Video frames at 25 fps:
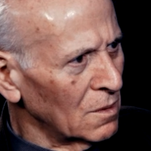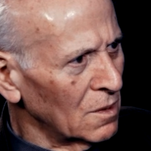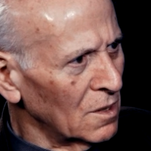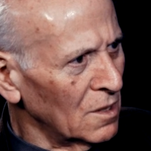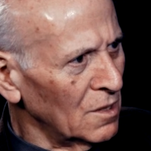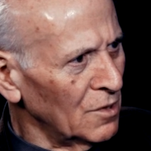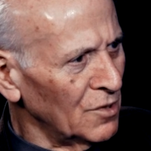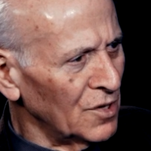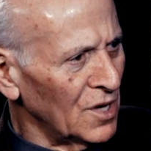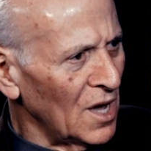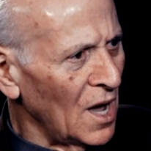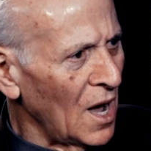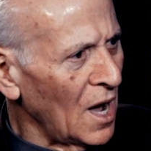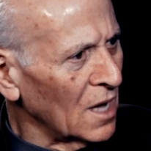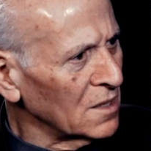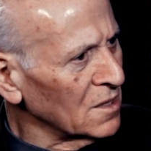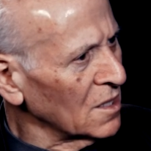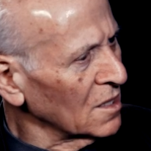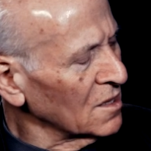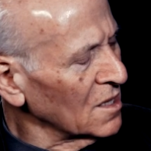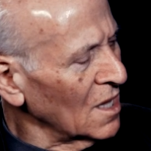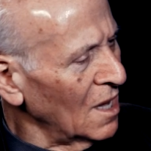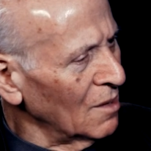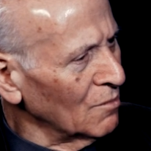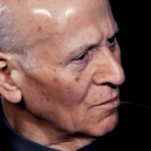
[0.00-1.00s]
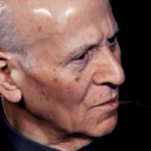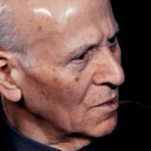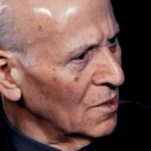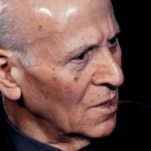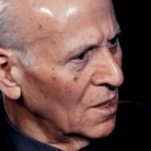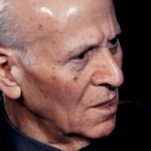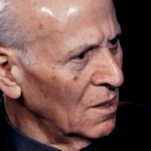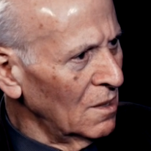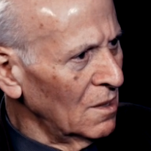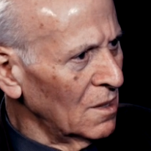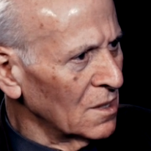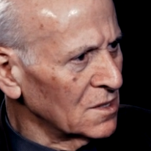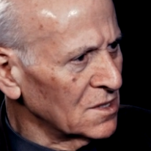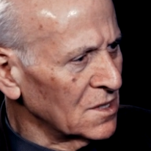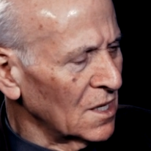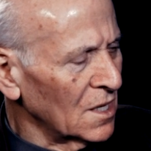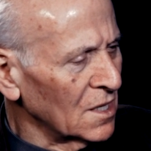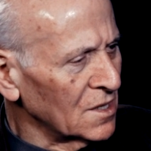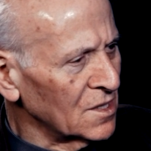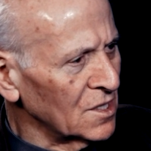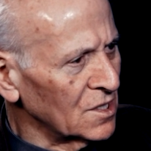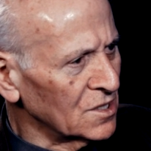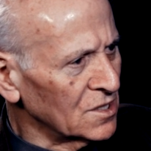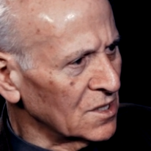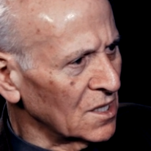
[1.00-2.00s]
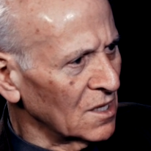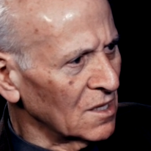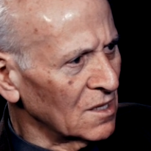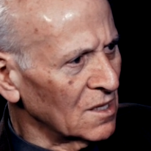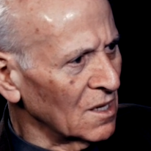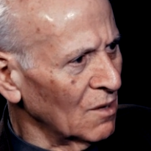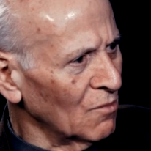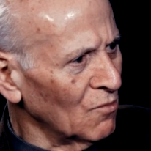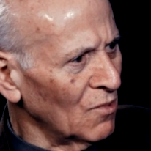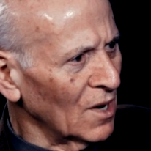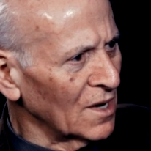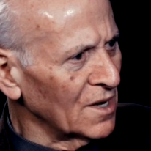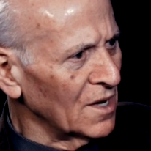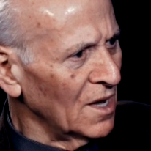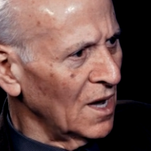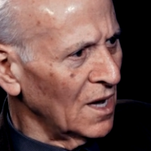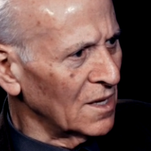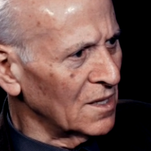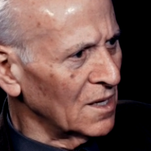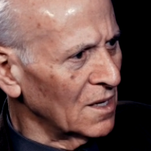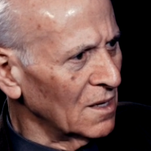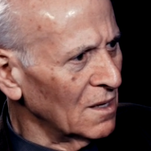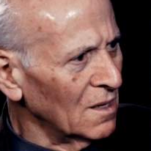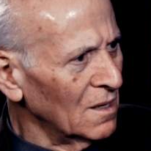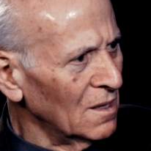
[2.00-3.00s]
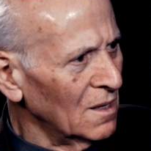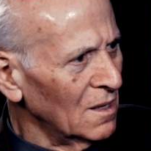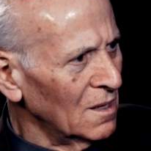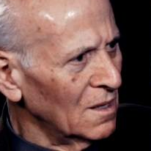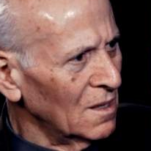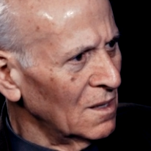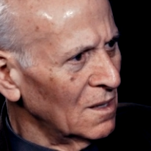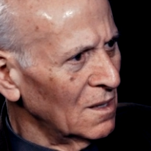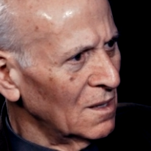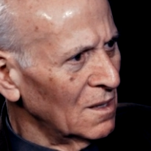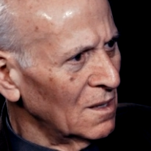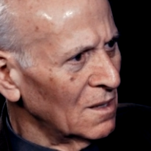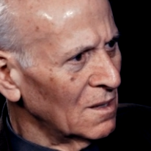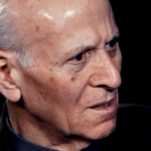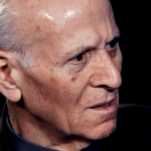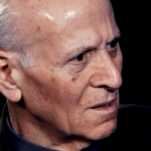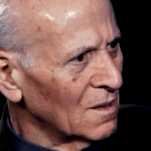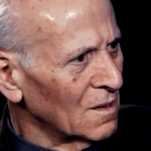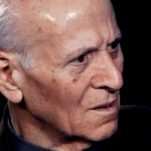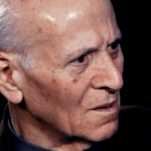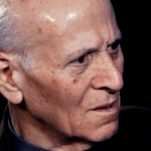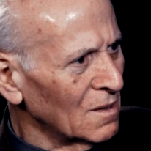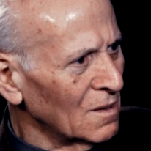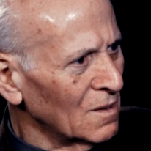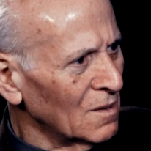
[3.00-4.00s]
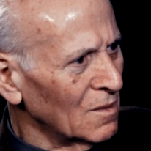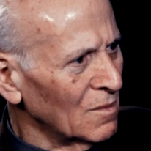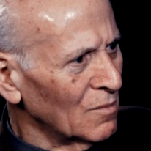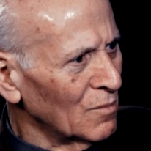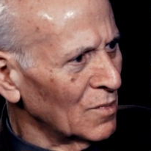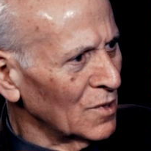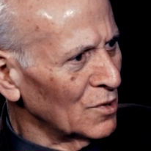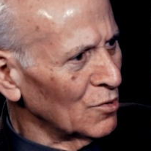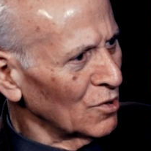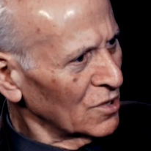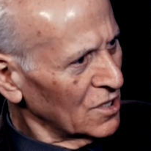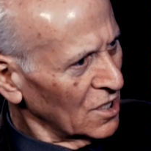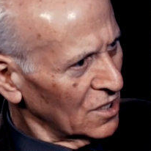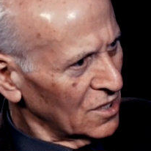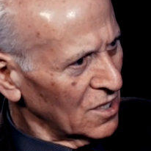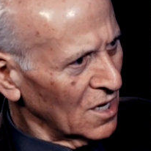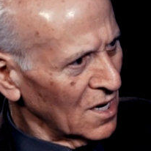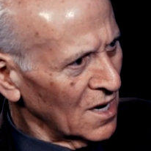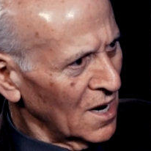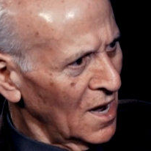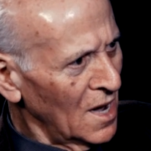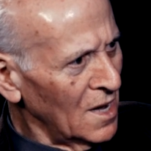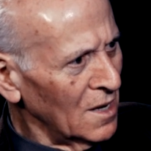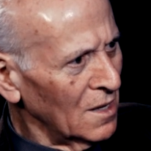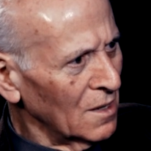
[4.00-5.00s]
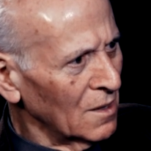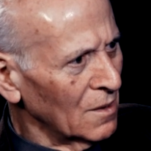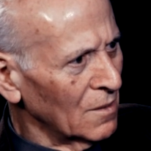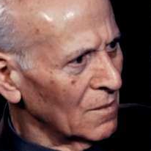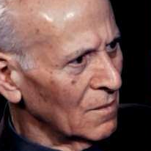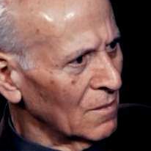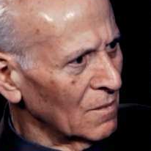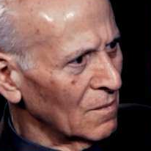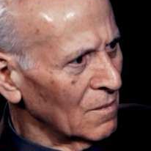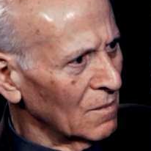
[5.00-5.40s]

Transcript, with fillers: Или яхта там золотистая там в океане – вот это рай –